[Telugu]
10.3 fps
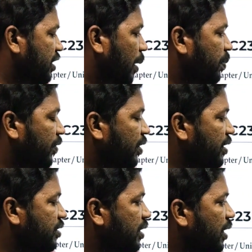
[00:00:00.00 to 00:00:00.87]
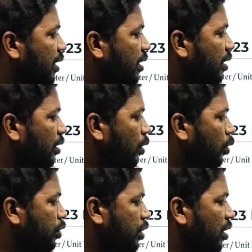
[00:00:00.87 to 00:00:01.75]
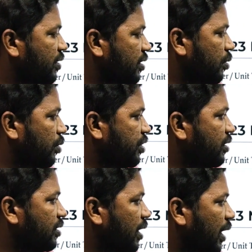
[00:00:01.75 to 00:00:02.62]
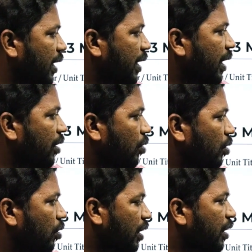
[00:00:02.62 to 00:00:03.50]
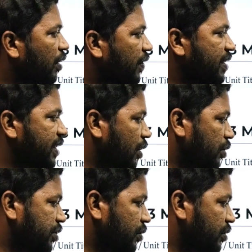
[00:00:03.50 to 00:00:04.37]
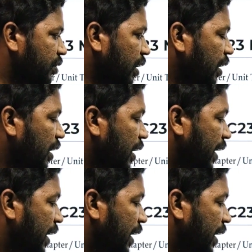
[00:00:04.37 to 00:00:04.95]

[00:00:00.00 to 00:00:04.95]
చాప్టర్ వన్ నుంచి రెండు షార్ట్ ఆన్సర్ క్వశ్చన్స్ అలాగే వన్ అండ్ హాఫ్ ఎస్ఏ క్వశ్చన్ వస్తుంది